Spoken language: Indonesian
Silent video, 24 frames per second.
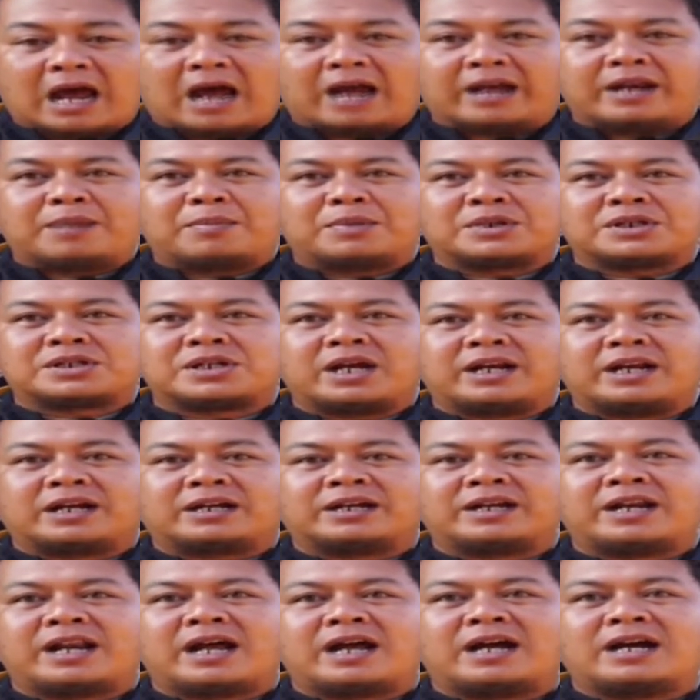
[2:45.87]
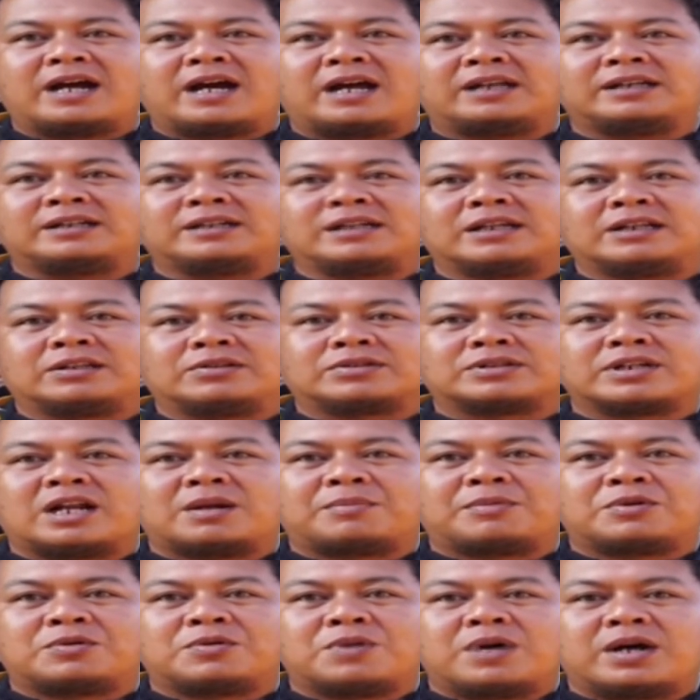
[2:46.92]
ada masih ada genangan gitu
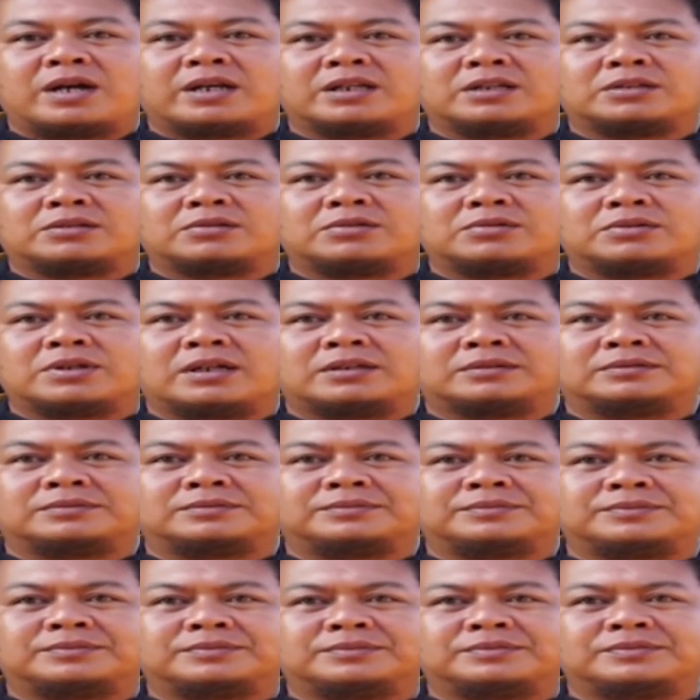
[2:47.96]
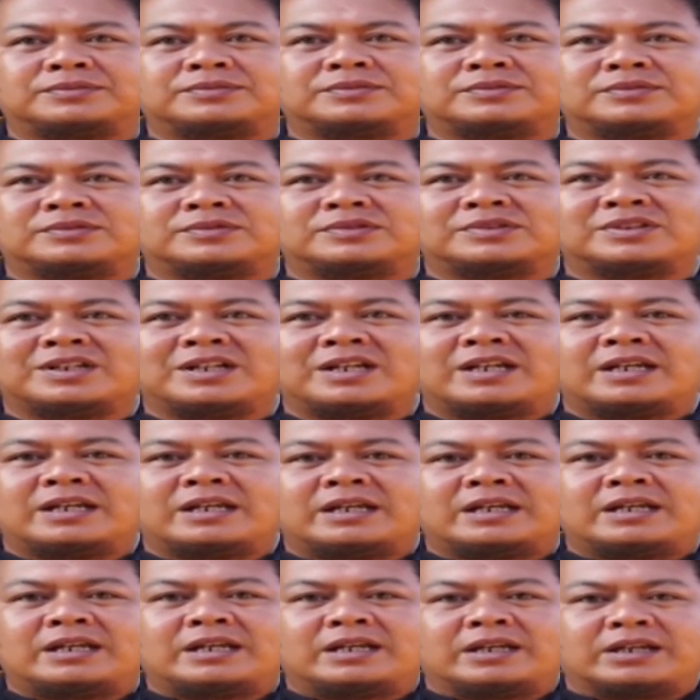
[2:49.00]
selama dua hari itu Kang pengennya gimana kan?
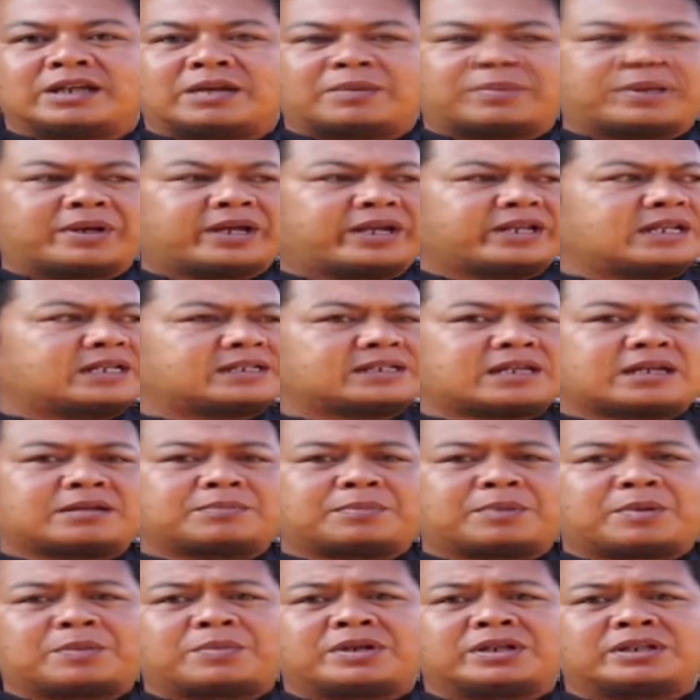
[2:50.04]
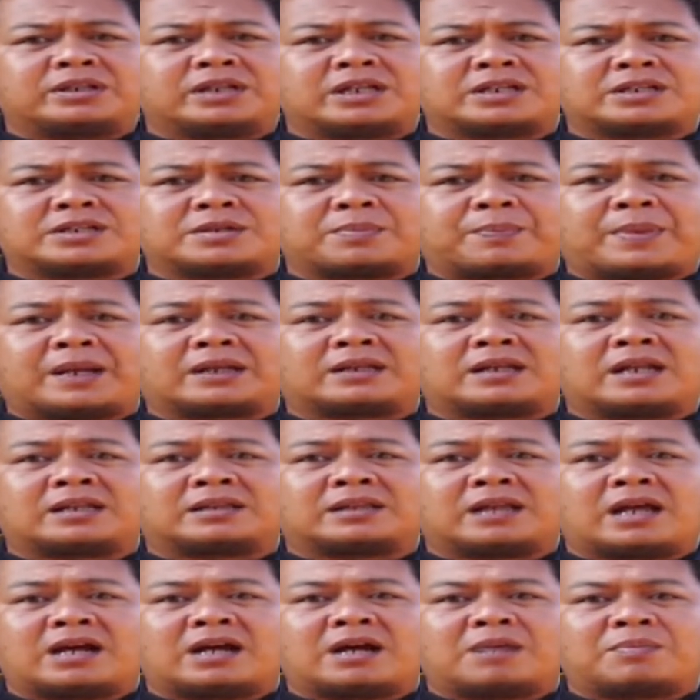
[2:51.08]
Ya pengennya pemerintah cepatlah
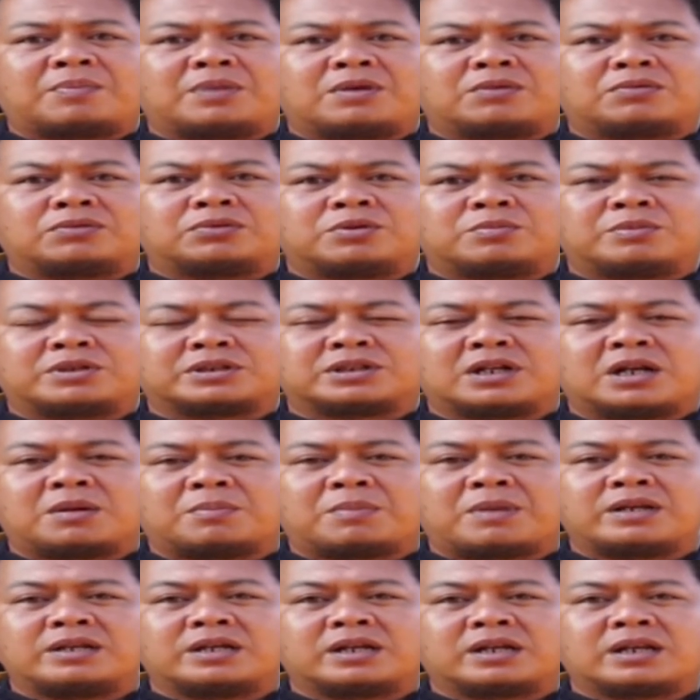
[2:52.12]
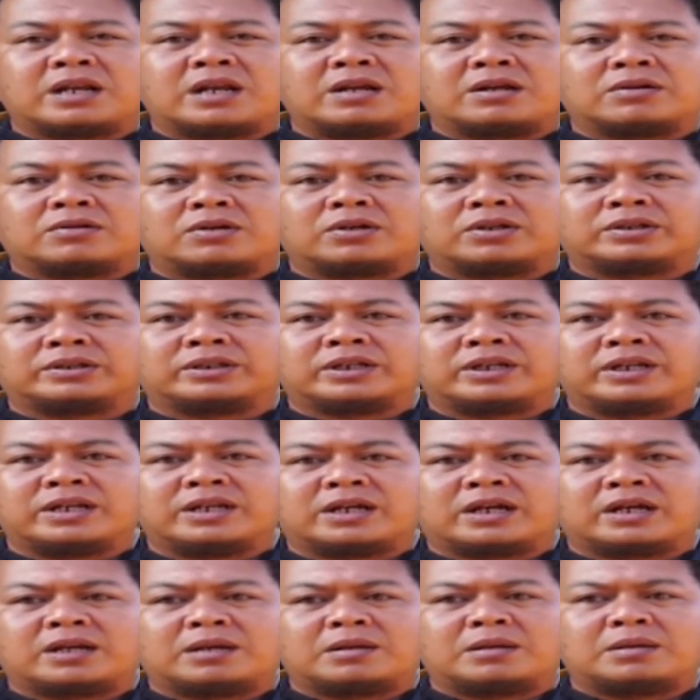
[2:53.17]
tanggaplah untuk masalah banjir kolot
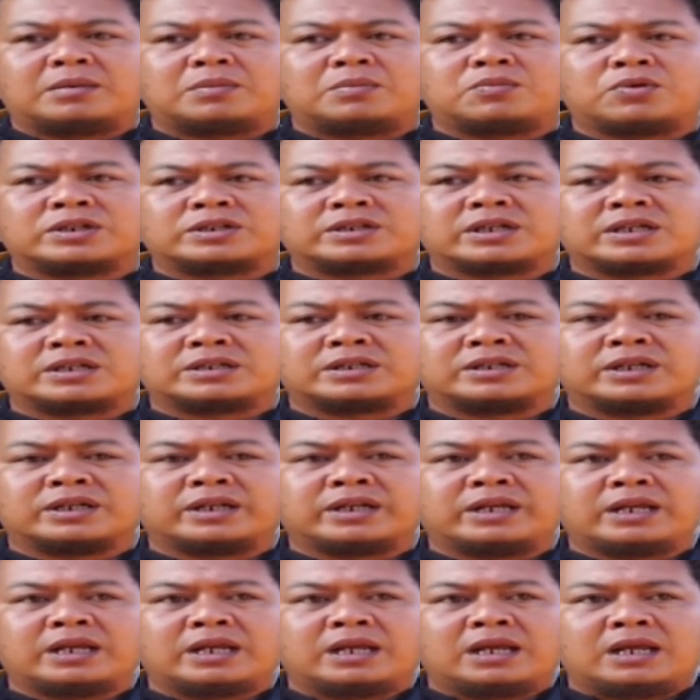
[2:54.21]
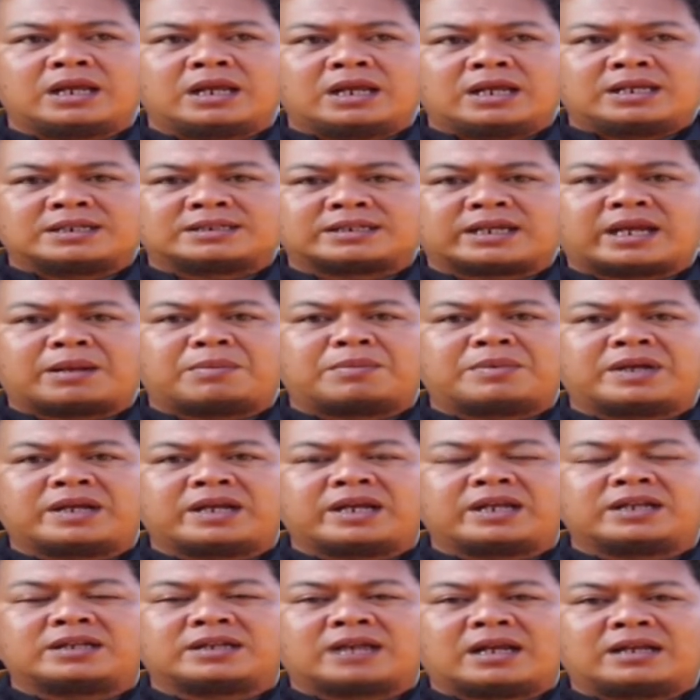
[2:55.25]
ini karena buat saya sendiri saya
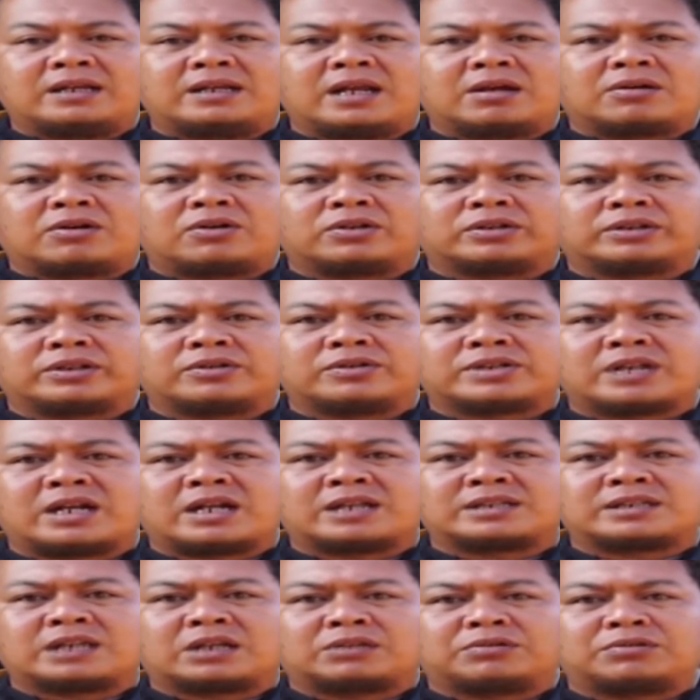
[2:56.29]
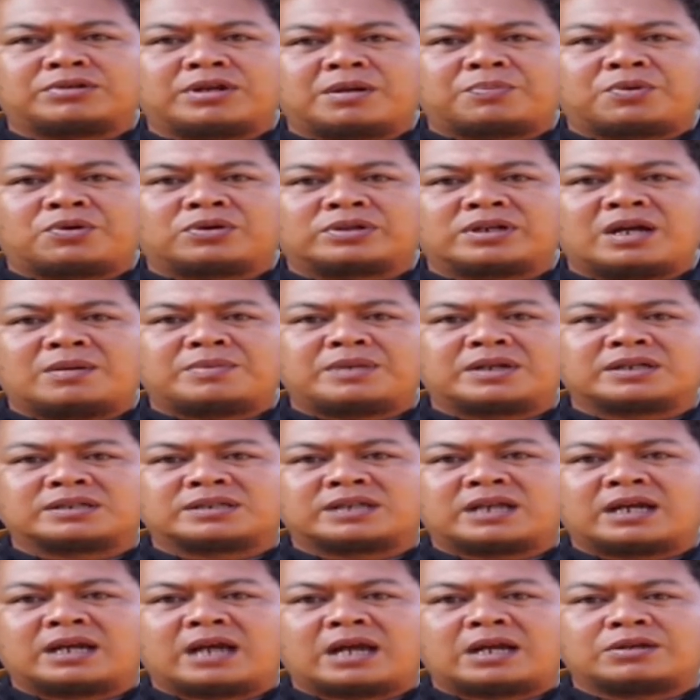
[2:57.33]
menginginkan kolot itu salah satunya program yang
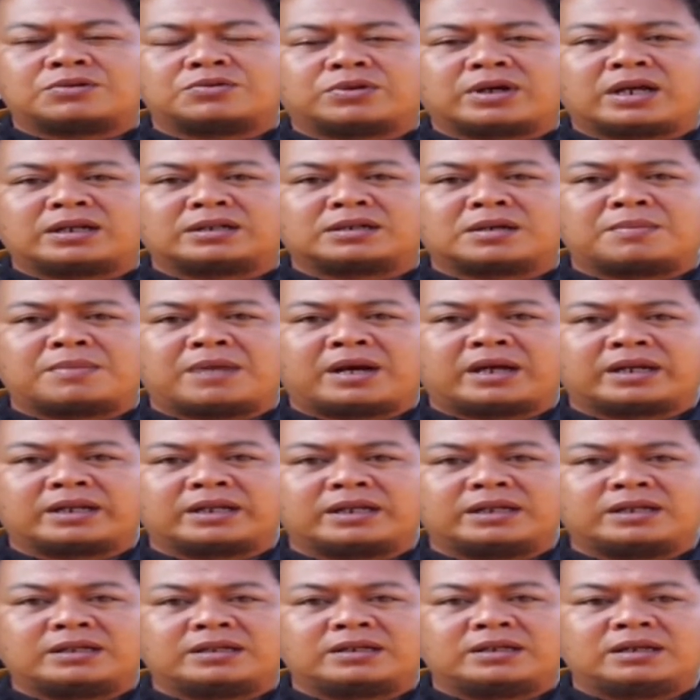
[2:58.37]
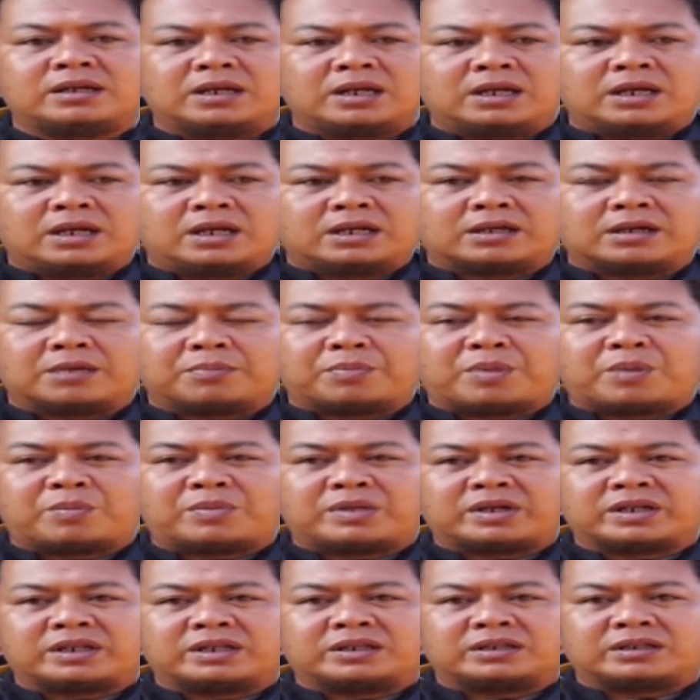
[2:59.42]
saya ajukan kemarin ke
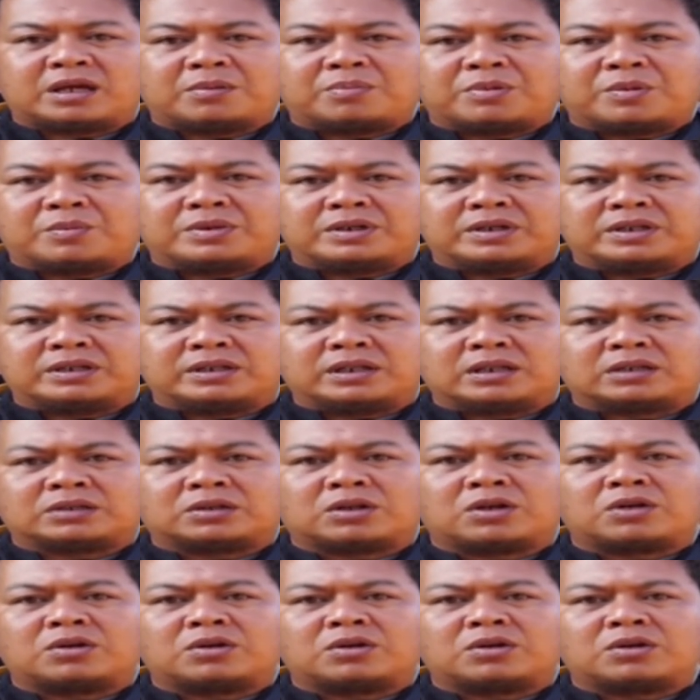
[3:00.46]
pemerintah-pemerintah